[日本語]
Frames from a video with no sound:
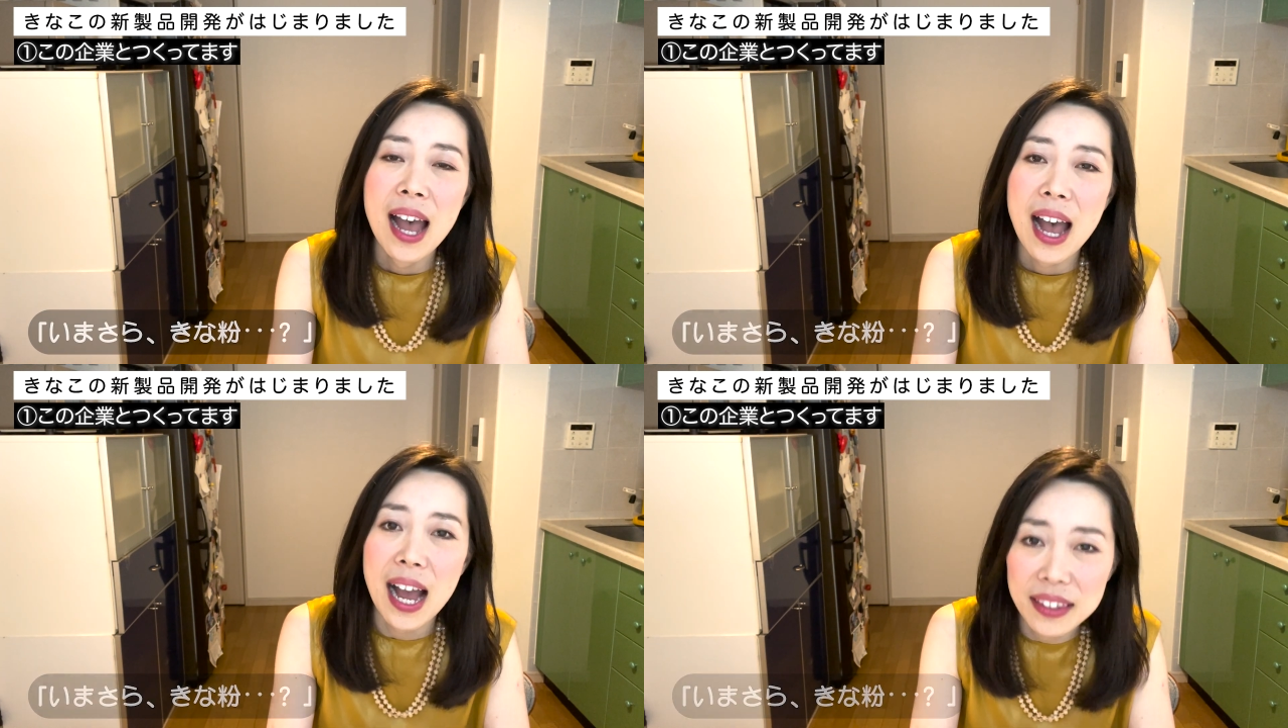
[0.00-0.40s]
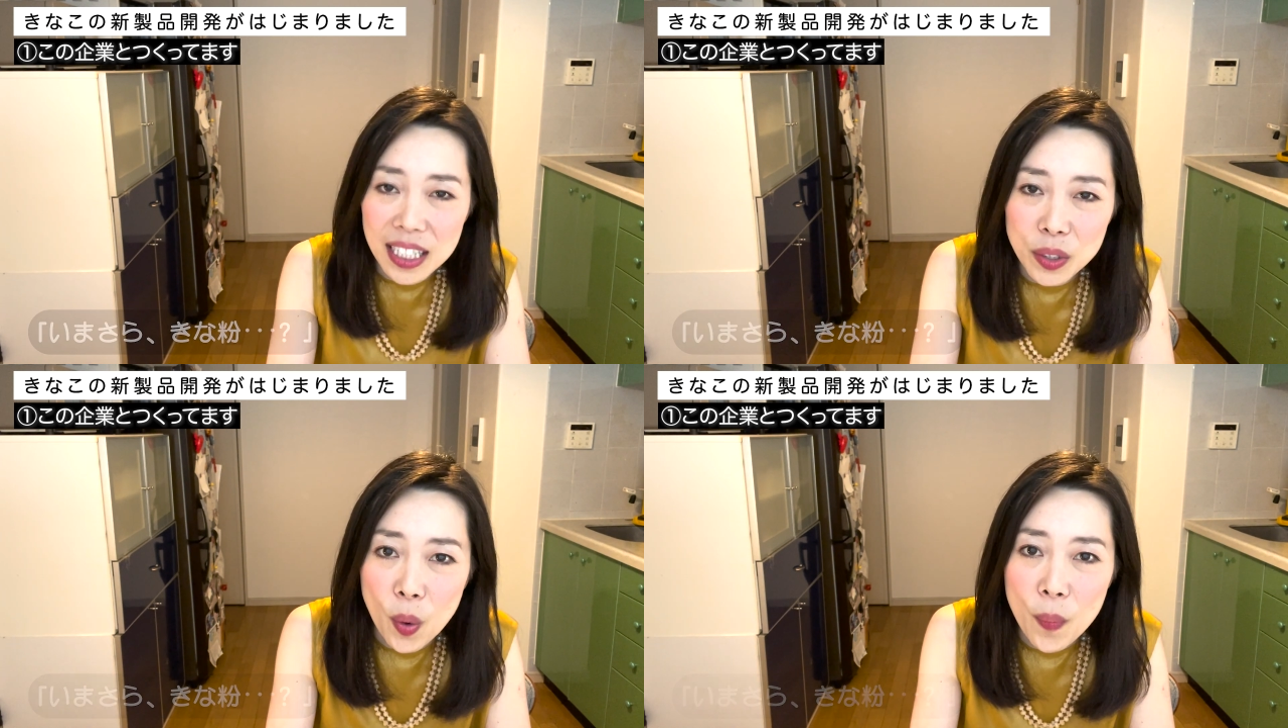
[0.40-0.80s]
あっ
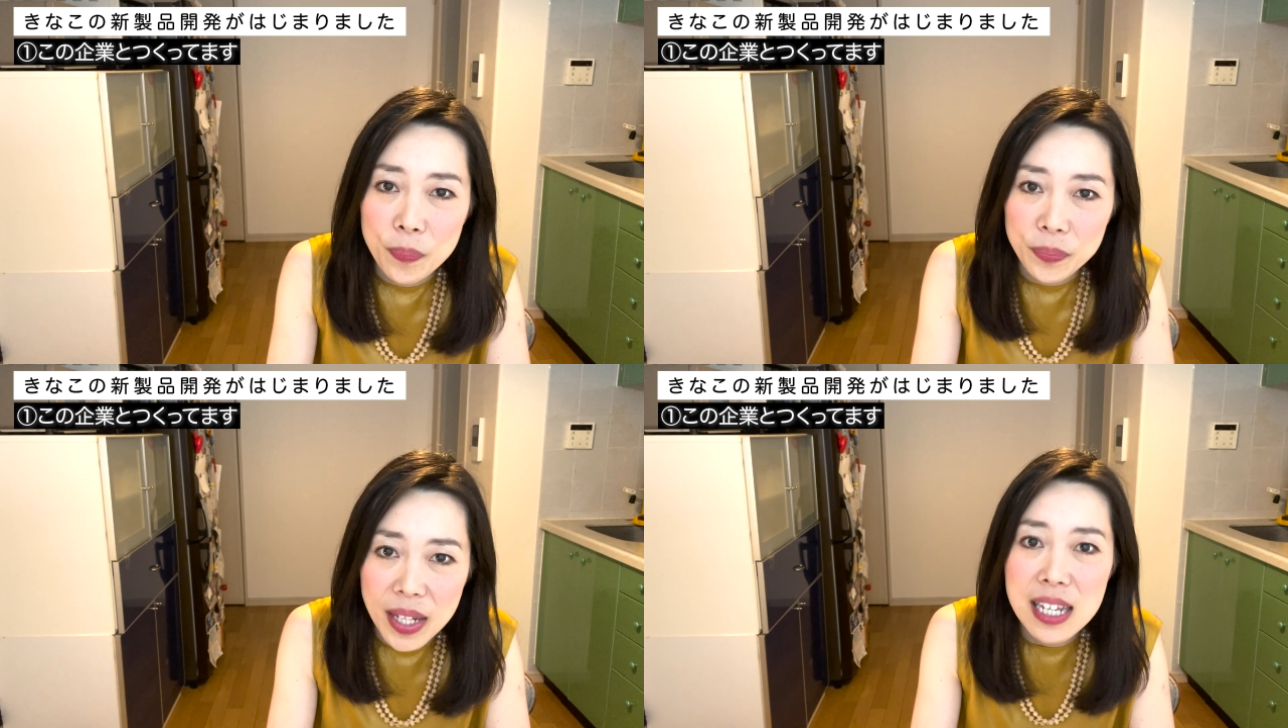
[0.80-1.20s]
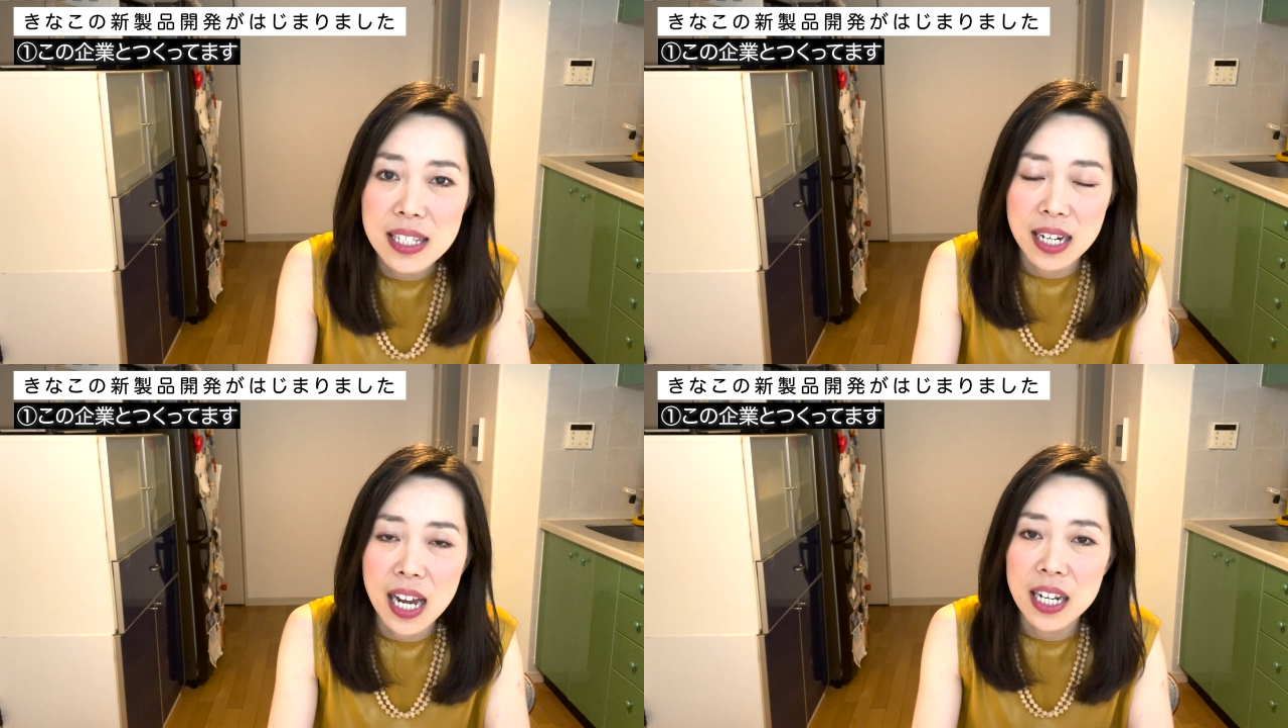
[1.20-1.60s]
たとね
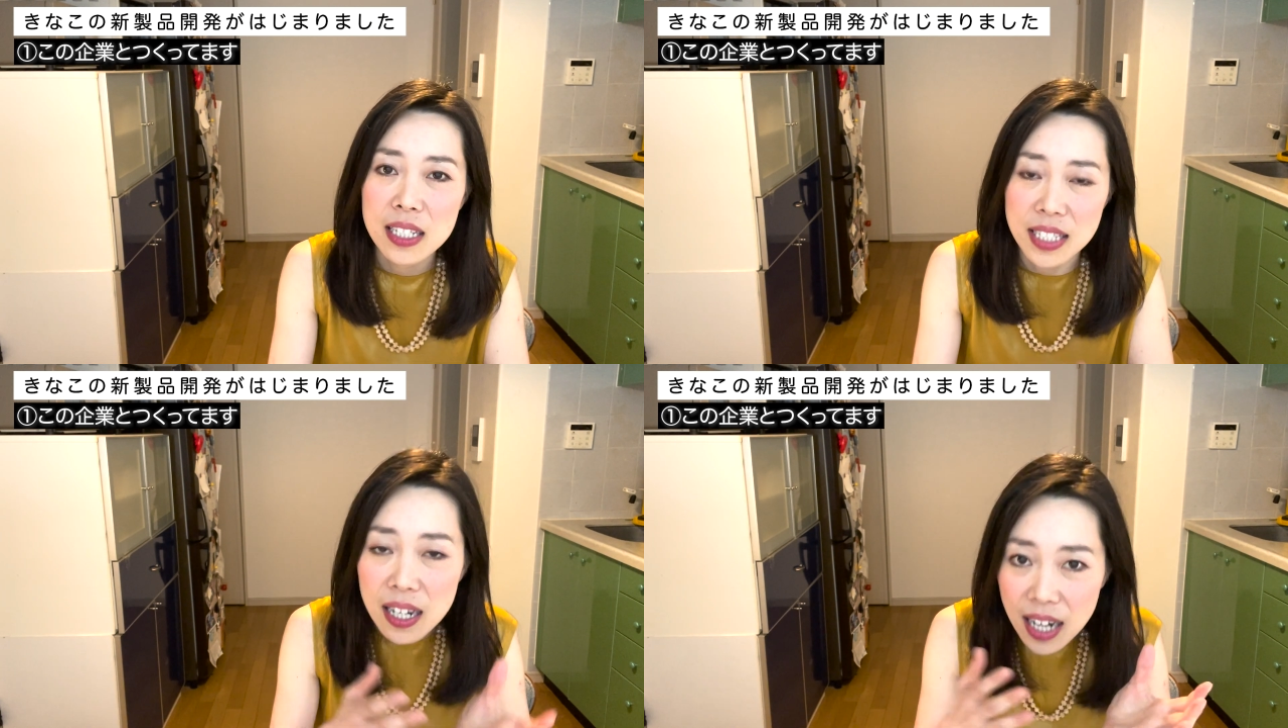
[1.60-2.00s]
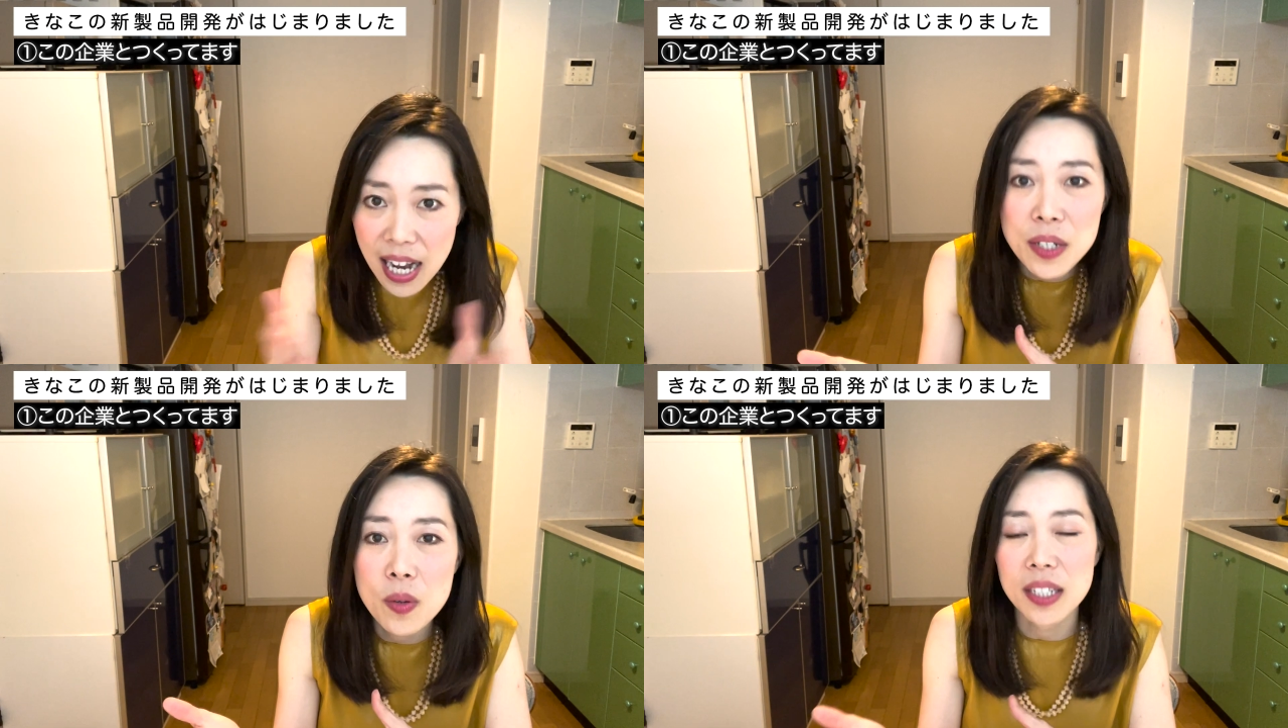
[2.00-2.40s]
社内社
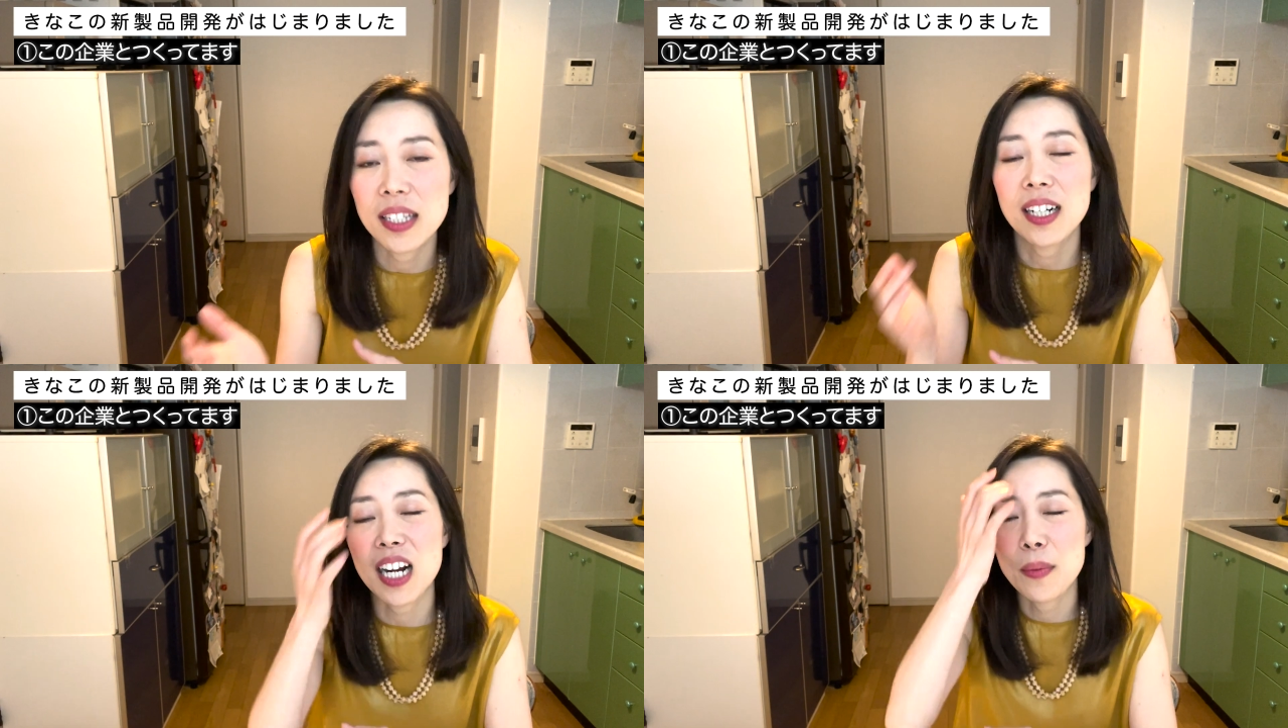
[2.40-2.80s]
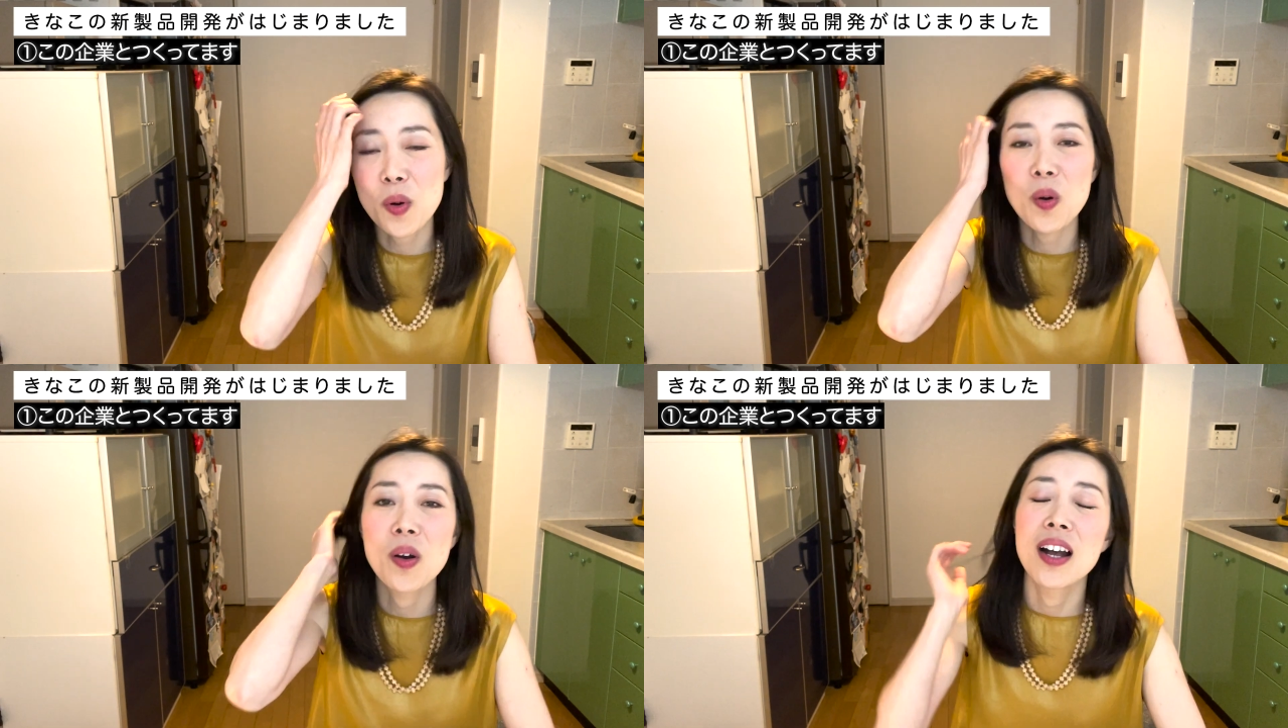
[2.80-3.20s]
外の方から
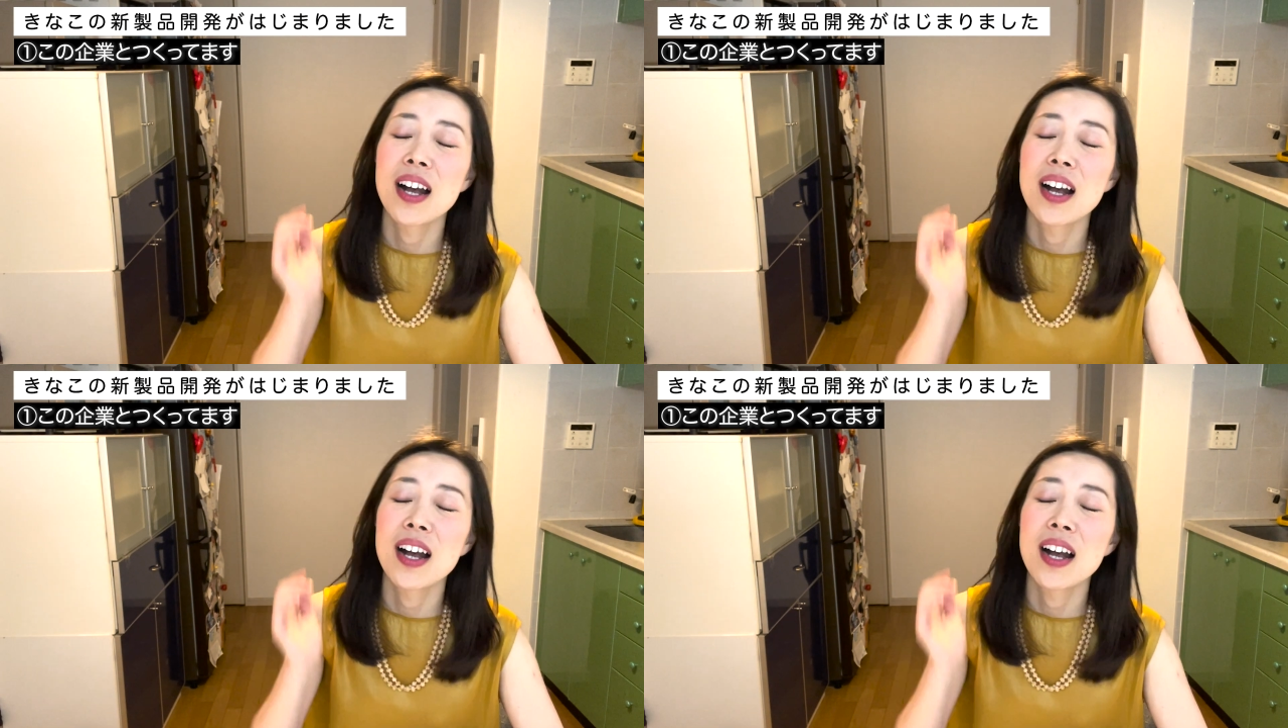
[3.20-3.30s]
も